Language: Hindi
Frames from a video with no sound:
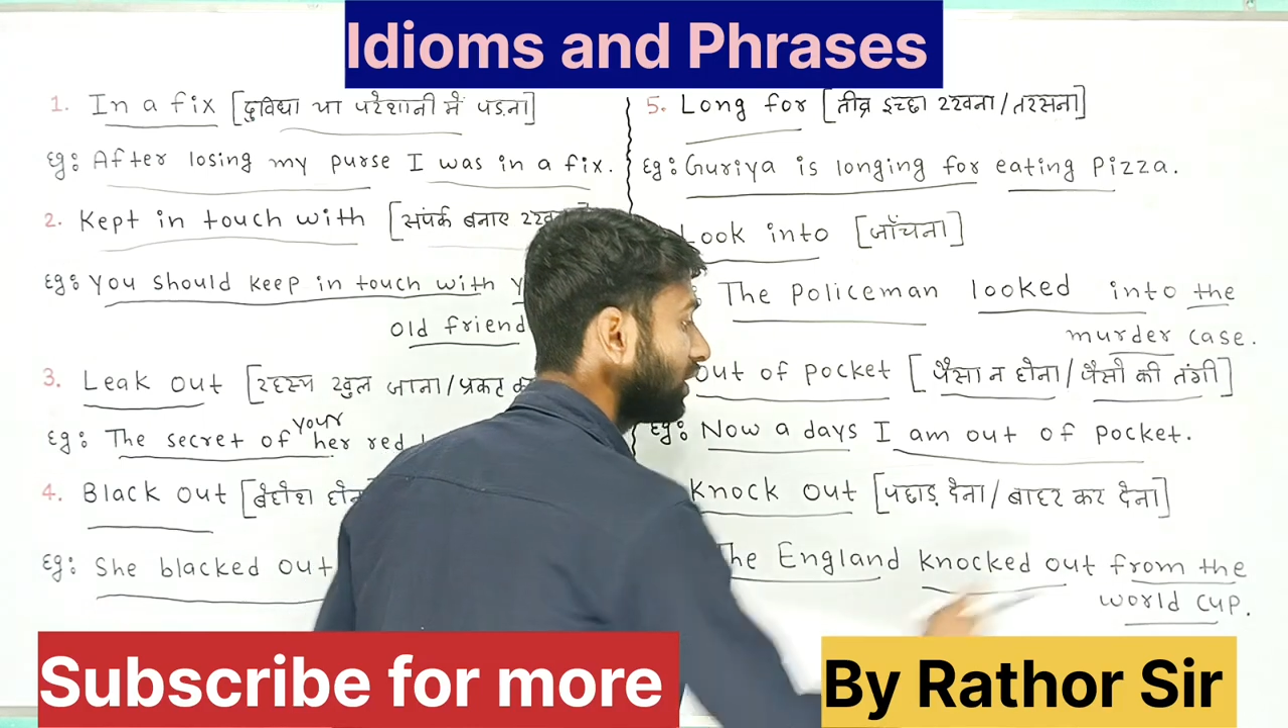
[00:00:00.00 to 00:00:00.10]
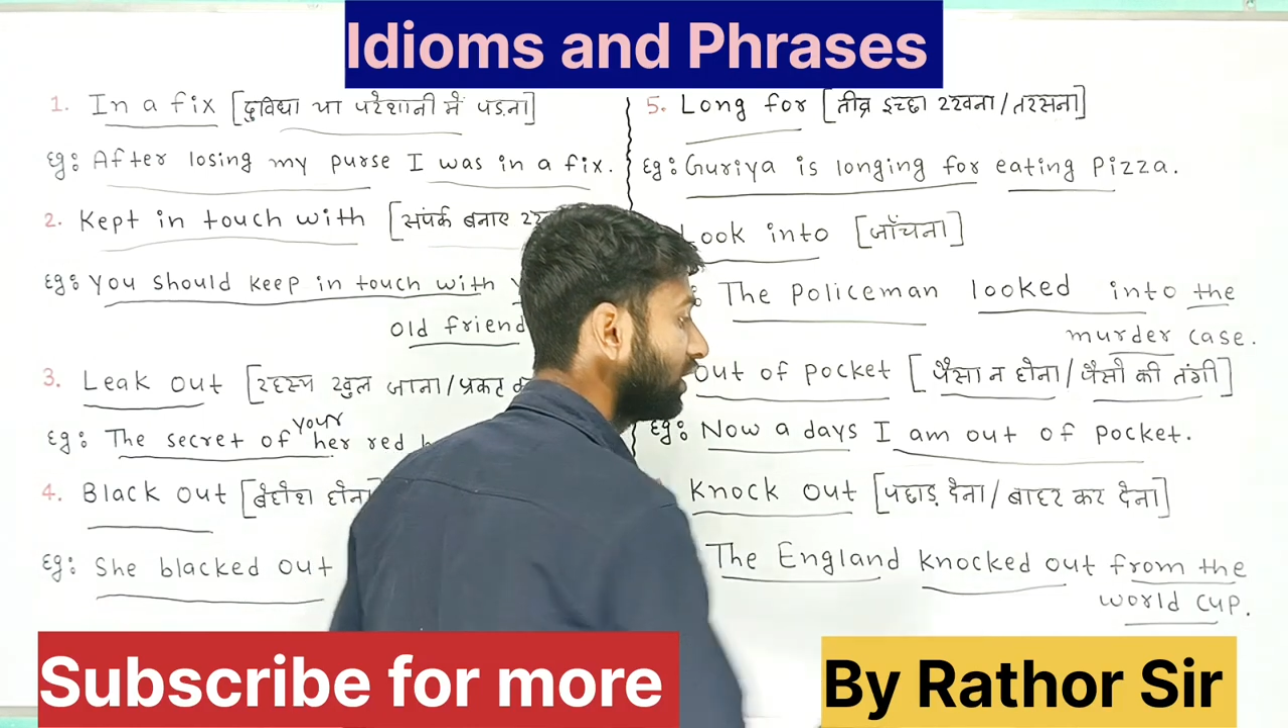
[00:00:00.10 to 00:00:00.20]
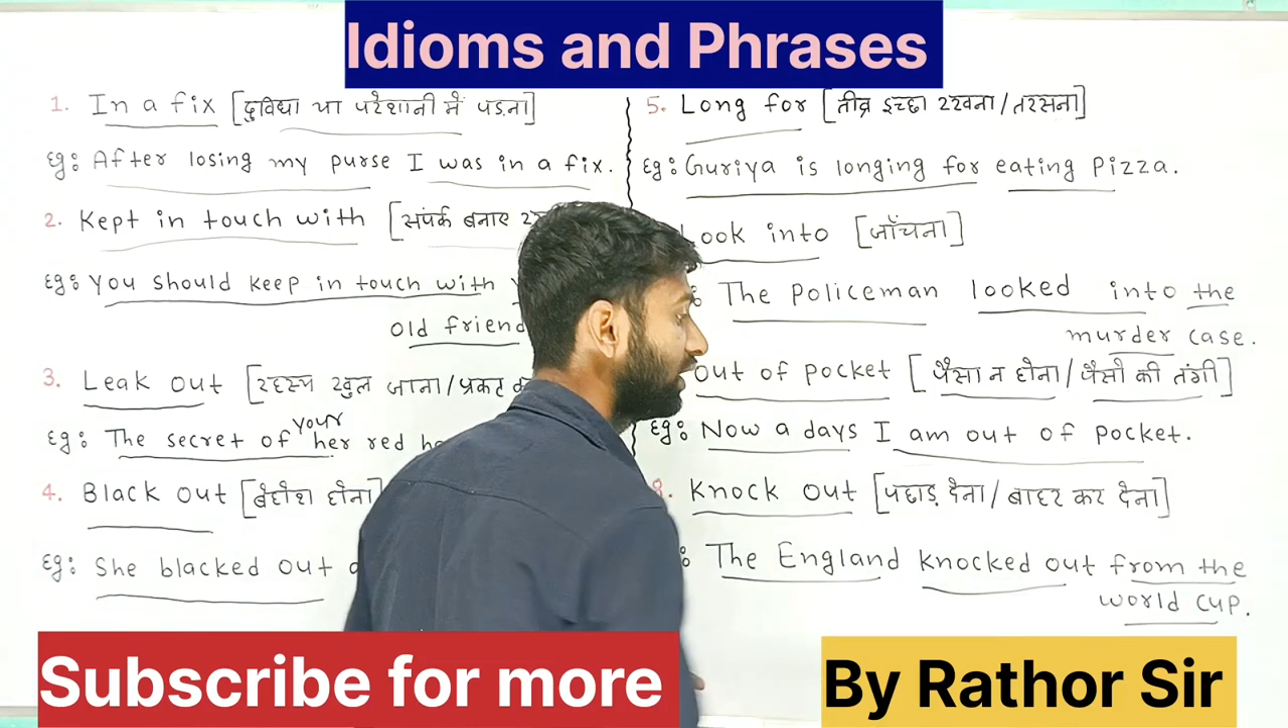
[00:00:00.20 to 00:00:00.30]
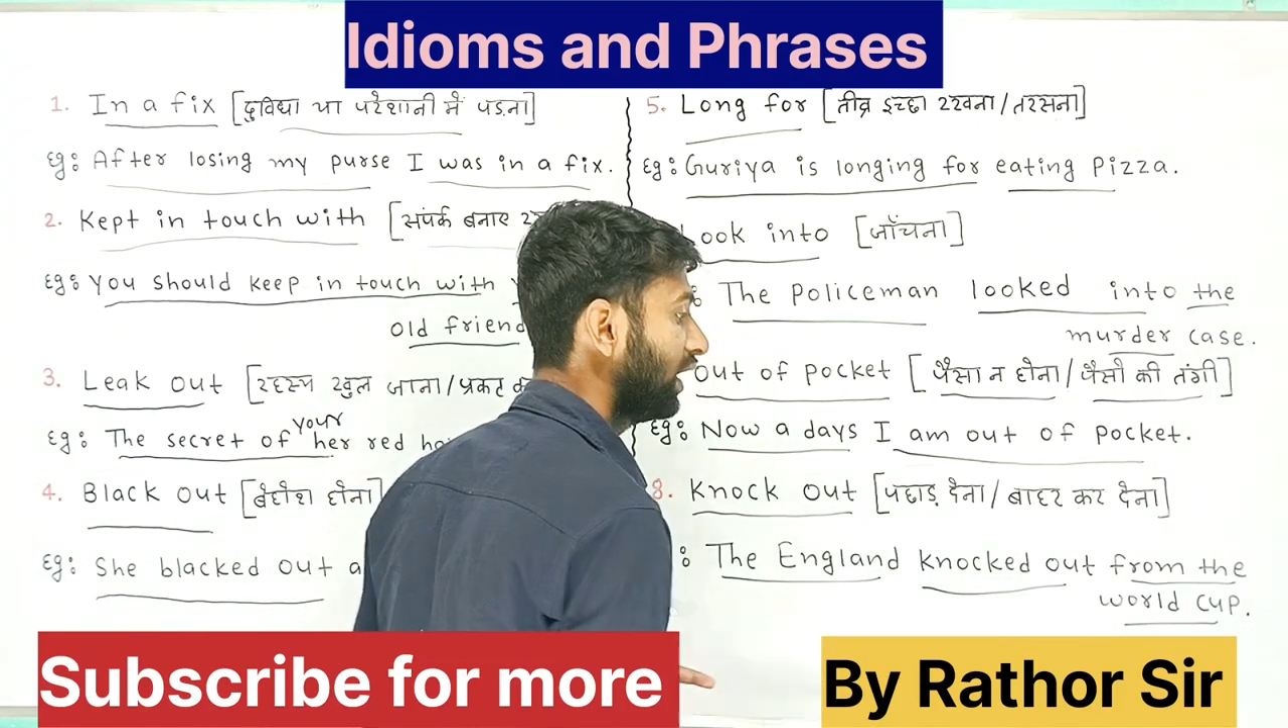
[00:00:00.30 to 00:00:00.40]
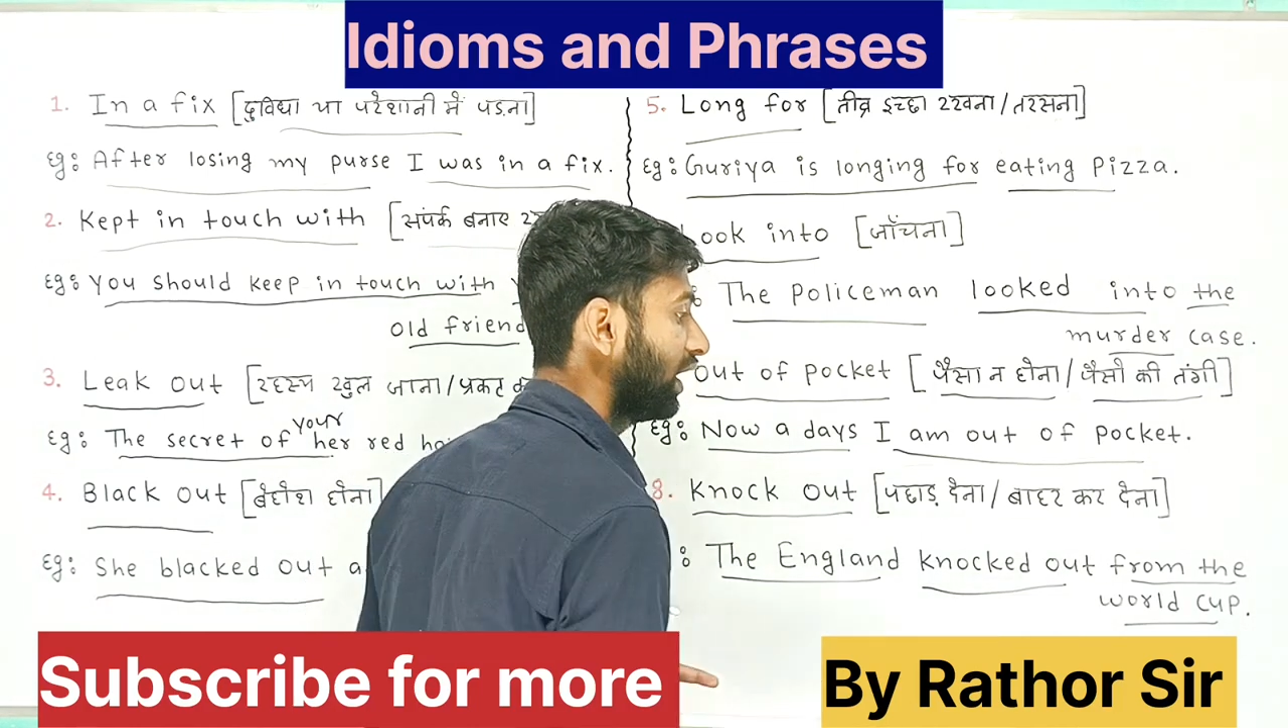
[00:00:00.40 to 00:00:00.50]
कर
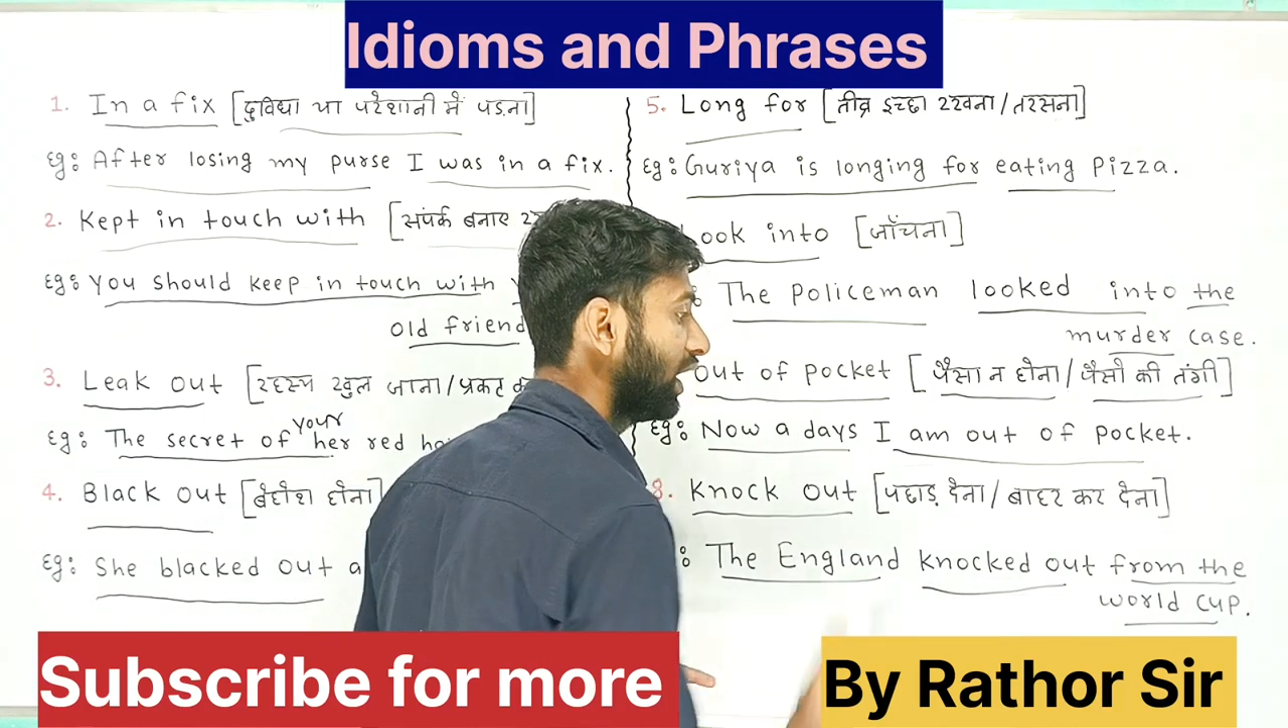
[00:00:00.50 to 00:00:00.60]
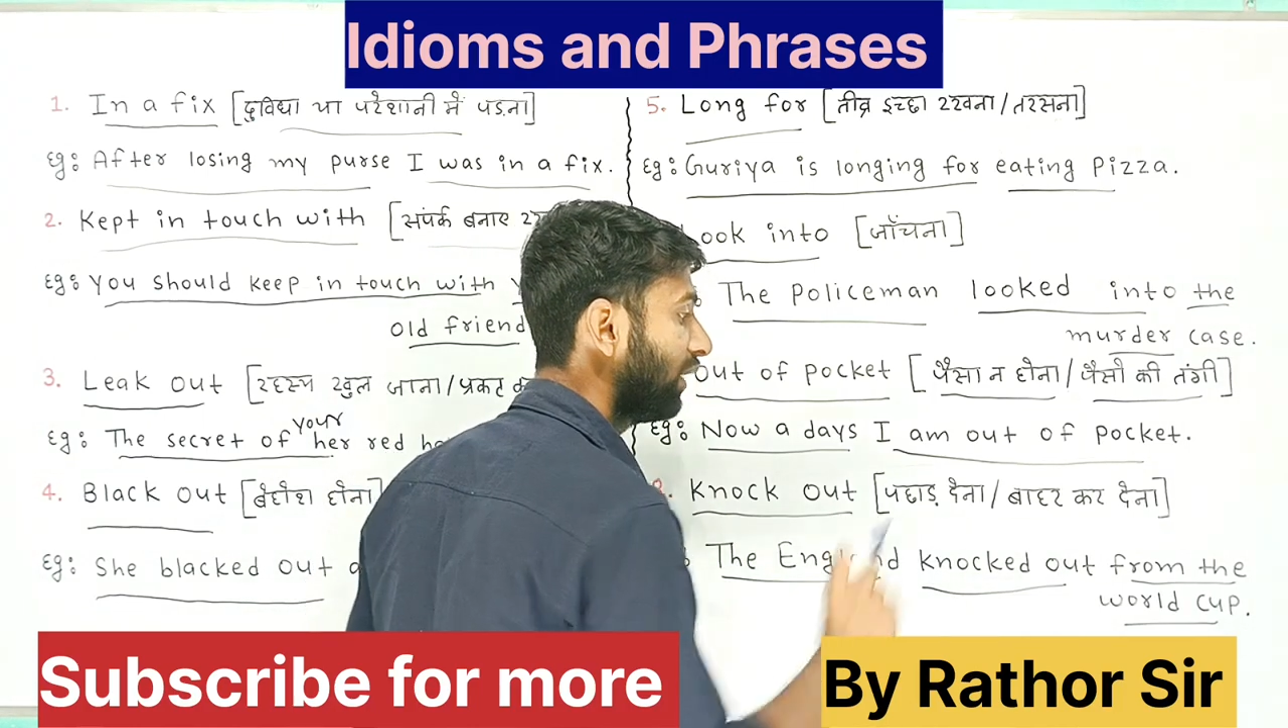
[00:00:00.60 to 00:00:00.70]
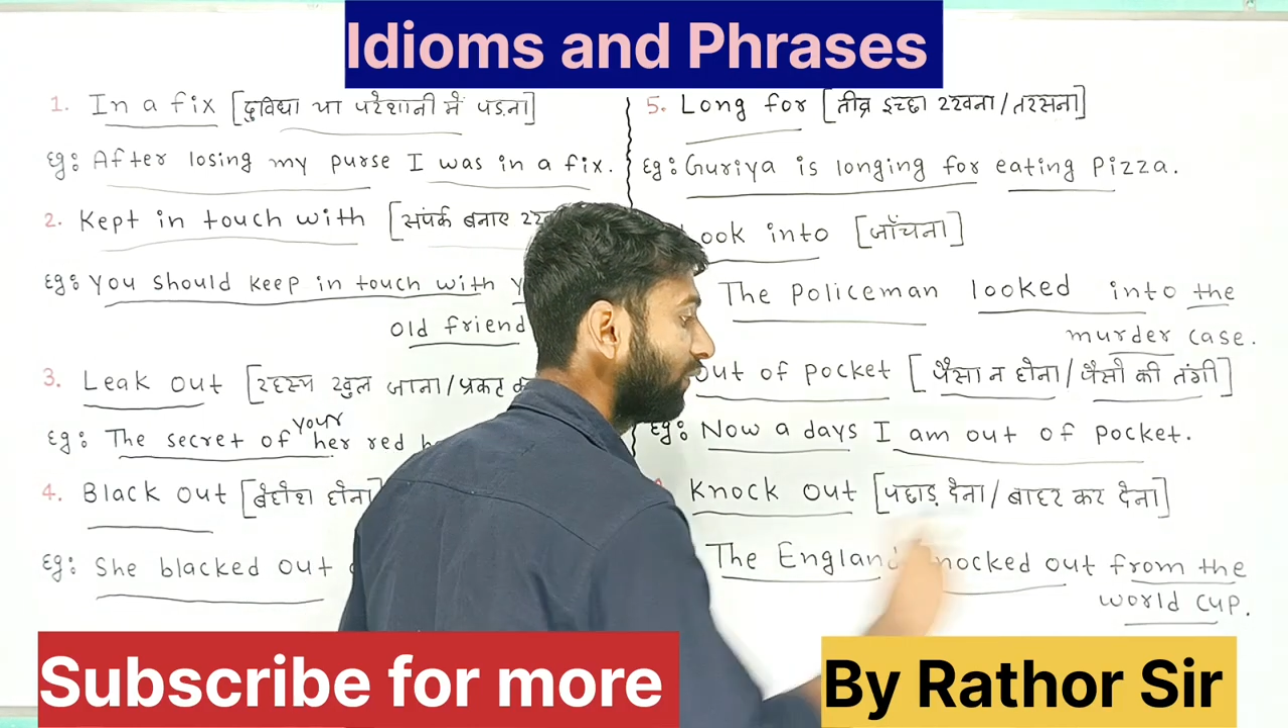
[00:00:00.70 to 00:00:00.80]
दिया गया